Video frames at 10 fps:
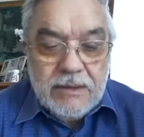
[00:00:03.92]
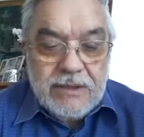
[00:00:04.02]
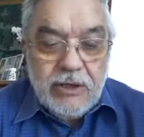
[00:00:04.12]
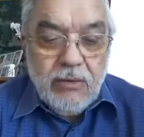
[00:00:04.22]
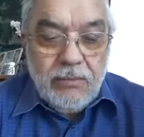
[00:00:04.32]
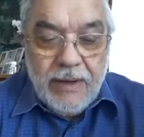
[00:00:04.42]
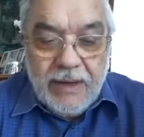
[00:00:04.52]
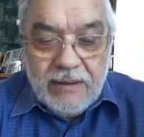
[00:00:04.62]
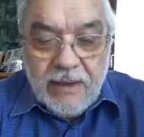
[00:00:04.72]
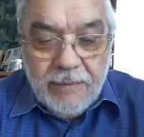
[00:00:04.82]
Si
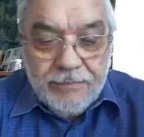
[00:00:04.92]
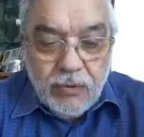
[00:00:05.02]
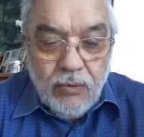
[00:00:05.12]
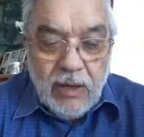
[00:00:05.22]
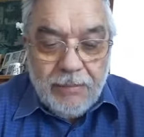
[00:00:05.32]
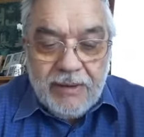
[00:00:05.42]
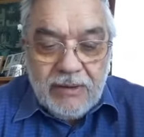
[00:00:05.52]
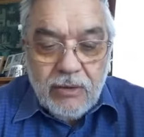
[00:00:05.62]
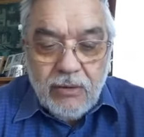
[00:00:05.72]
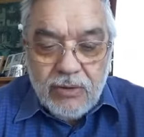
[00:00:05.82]
completa con la
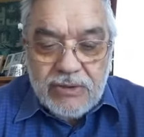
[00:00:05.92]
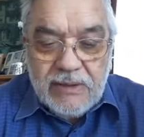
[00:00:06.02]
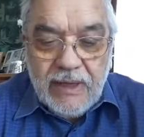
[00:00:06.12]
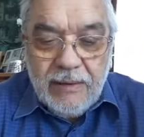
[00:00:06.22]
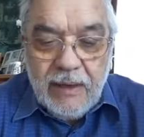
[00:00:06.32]
Pentecoste